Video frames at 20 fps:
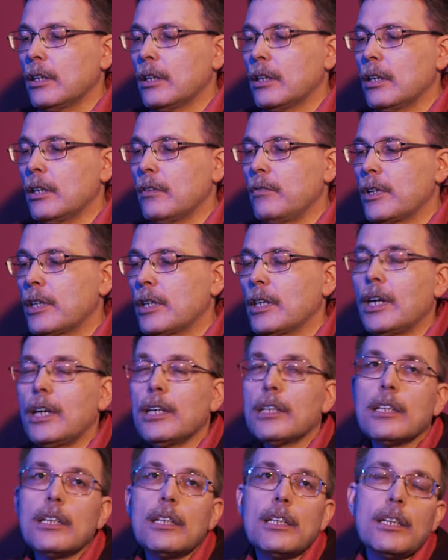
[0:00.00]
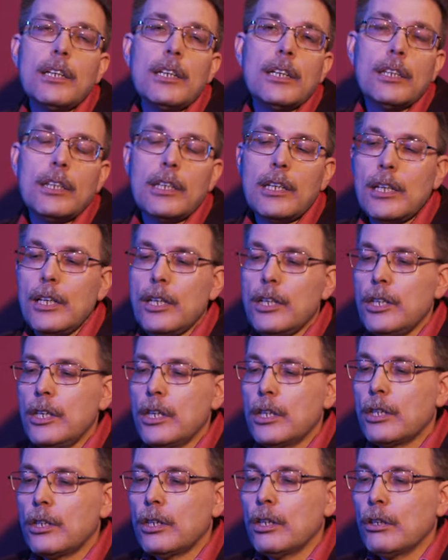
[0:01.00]
Э, верна эта легенда или
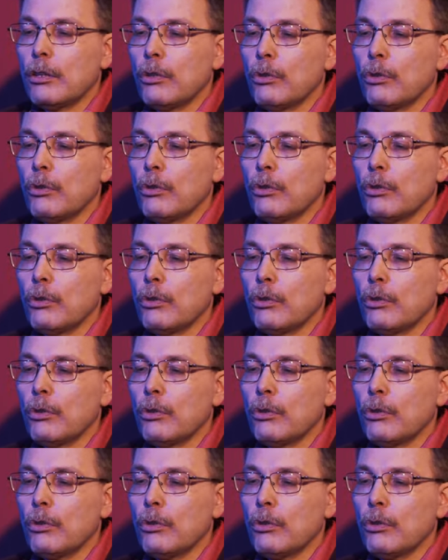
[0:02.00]
нет,